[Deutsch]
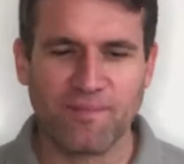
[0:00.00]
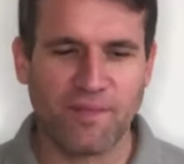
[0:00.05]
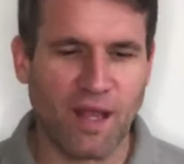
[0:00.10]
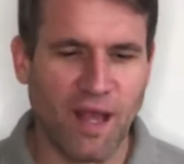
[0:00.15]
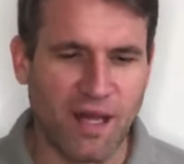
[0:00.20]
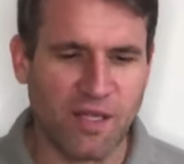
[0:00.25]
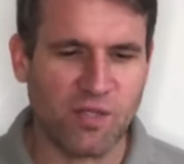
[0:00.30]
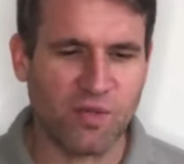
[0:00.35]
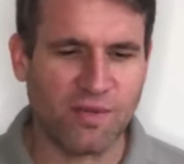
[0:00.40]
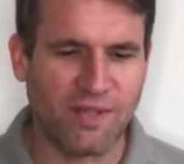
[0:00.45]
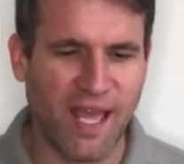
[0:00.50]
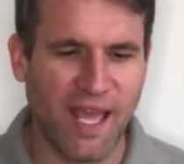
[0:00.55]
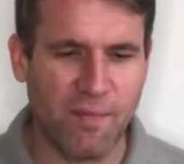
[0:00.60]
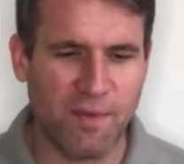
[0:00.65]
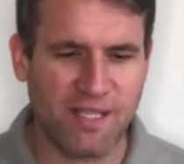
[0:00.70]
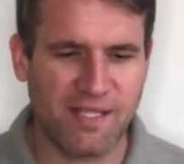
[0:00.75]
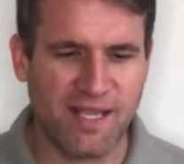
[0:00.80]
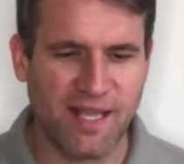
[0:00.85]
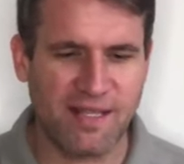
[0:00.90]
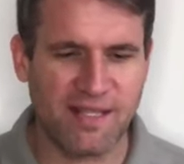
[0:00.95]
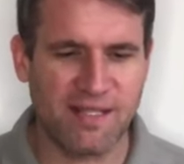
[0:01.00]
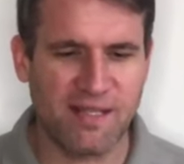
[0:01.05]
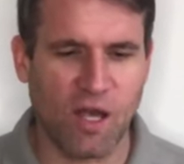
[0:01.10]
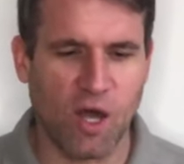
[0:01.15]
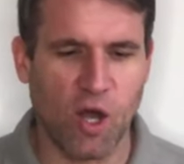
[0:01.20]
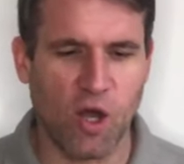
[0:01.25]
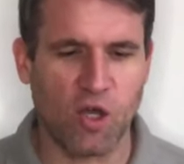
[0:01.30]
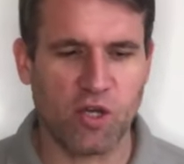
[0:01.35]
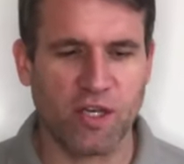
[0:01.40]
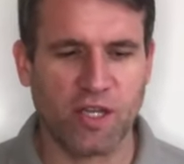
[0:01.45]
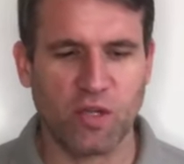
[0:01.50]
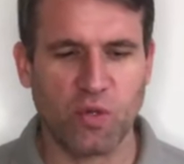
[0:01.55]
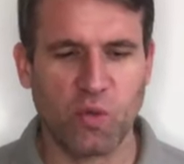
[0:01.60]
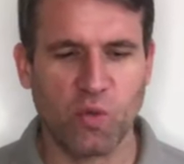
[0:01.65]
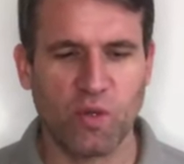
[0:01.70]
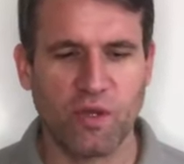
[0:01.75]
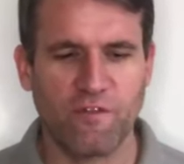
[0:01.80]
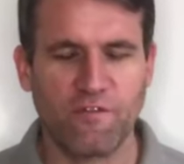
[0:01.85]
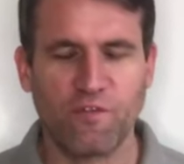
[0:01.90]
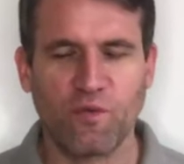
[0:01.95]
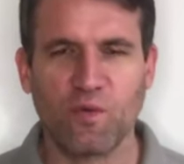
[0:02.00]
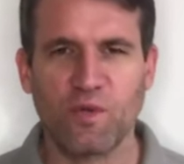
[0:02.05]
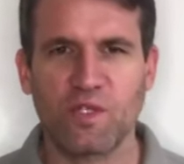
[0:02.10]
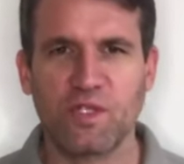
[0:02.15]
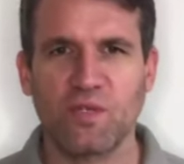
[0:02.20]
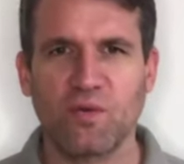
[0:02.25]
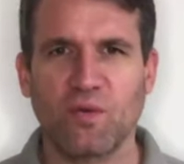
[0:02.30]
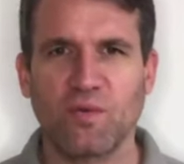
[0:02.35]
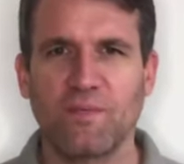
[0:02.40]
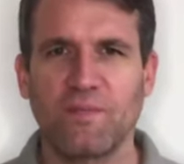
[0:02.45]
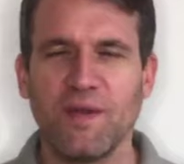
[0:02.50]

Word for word: Also Timer setzen, auch eine coole Funktion.